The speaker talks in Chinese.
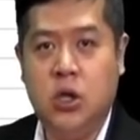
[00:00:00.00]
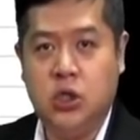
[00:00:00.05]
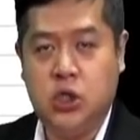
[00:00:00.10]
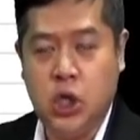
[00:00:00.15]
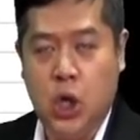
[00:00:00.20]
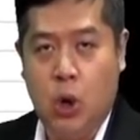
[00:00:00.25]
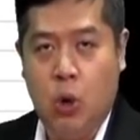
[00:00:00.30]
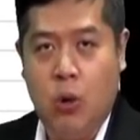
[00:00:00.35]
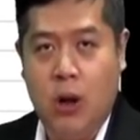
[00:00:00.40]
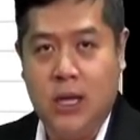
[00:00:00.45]

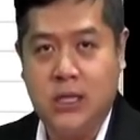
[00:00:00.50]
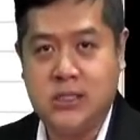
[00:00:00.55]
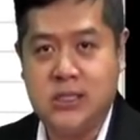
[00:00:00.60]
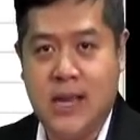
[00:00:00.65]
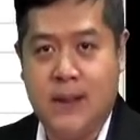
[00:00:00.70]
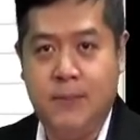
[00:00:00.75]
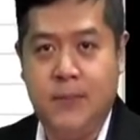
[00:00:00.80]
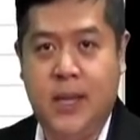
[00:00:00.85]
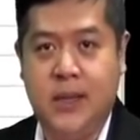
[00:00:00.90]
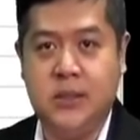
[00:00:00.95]
就往
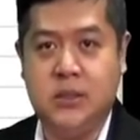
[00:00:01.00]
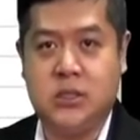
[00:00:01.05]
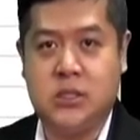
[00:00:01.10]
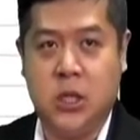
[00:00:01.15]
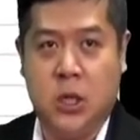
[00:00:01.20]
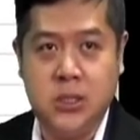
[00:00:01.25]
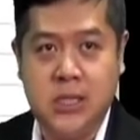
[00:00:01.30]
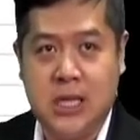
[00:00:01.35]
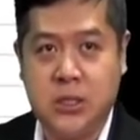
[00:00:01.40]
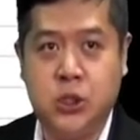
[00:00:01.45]
上面
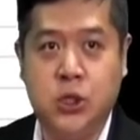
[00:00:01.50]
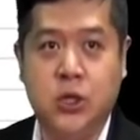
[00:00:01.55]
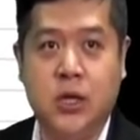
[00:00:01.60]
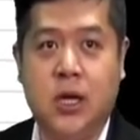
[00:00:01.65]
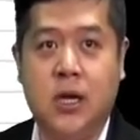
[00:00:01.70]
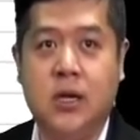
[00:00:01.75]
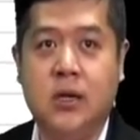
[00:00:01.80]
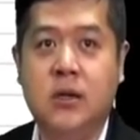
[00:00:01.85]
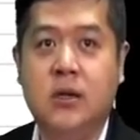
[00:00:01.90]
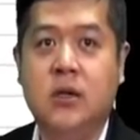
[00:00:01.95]
冲上去
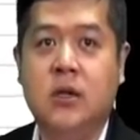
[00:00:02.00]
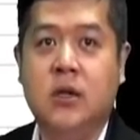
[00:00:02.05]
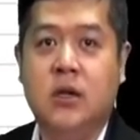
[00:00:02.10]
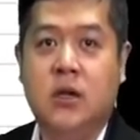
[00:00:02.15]
了。